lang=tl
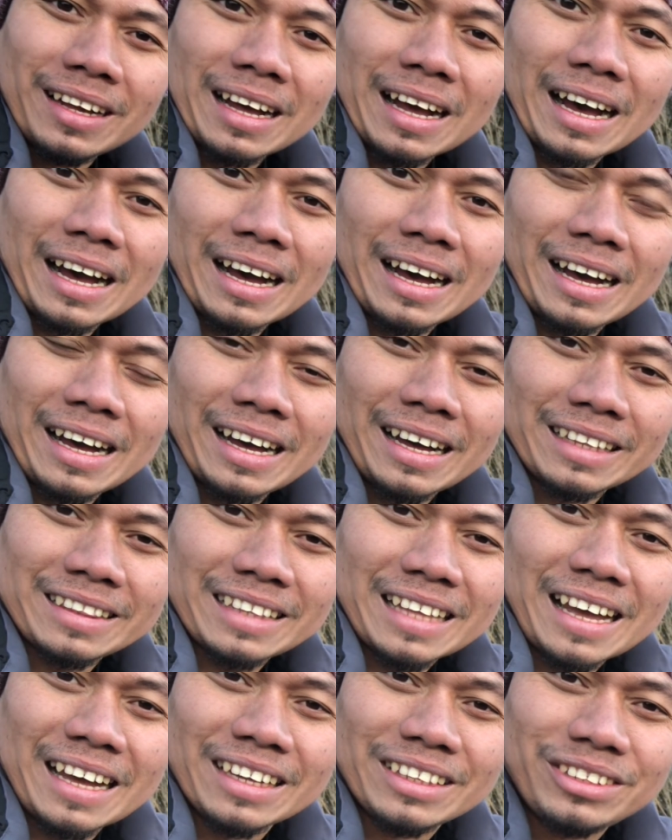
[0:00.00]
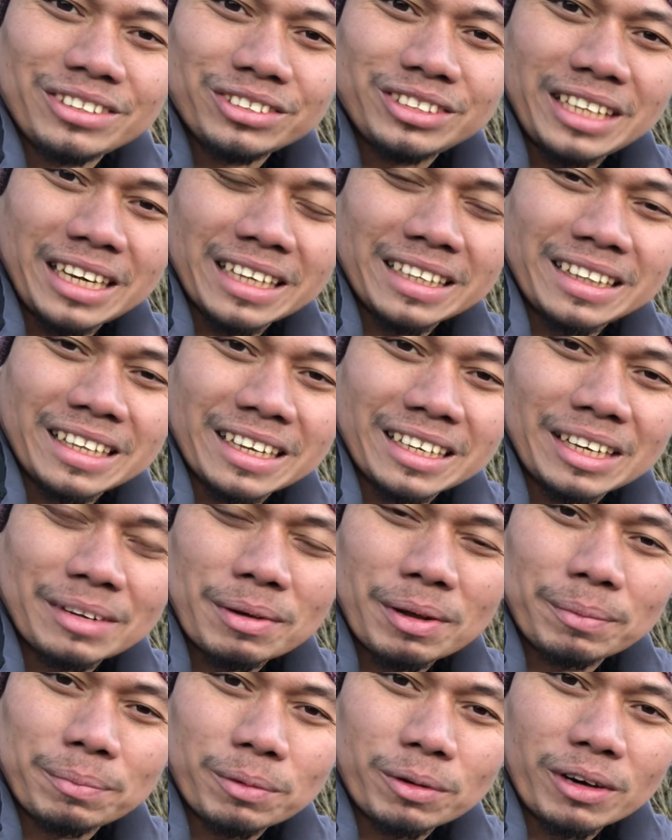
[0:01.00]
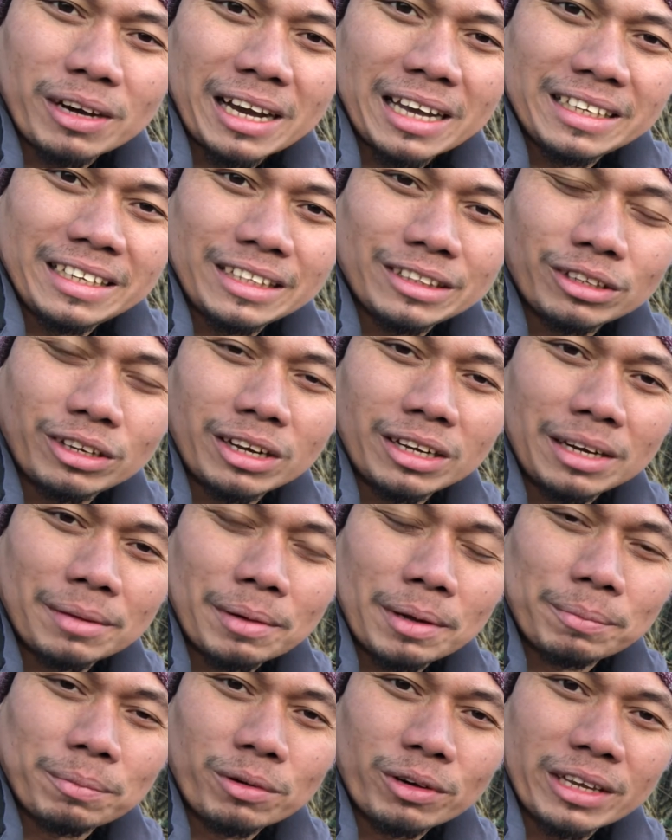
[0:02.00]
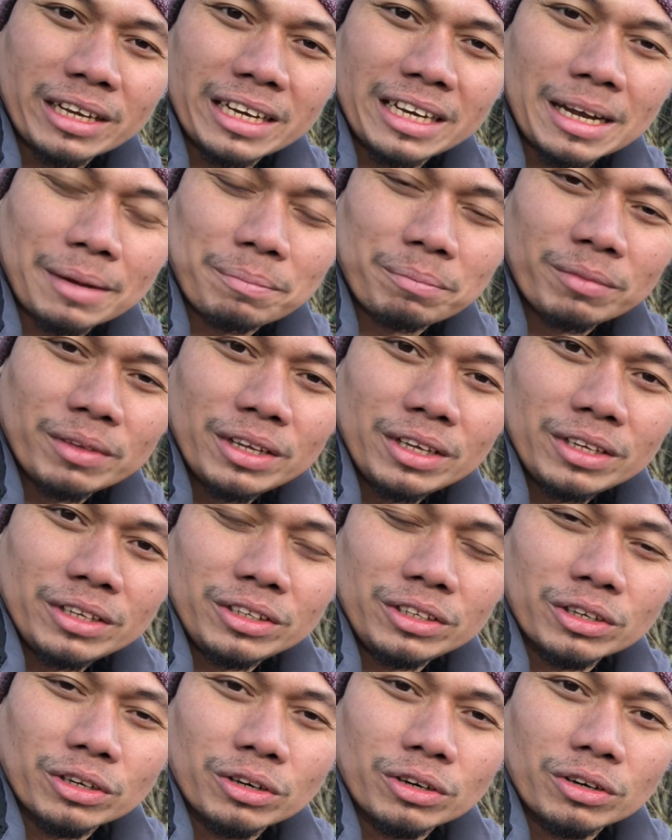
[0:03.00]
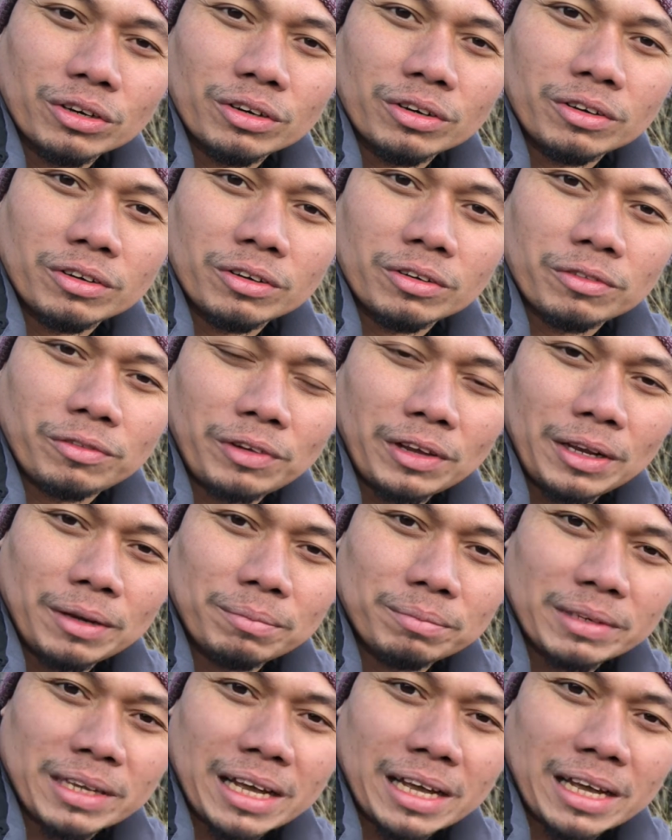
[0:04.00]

at ang New Zealand lang naman po ay dito lang naman po ginanap yung film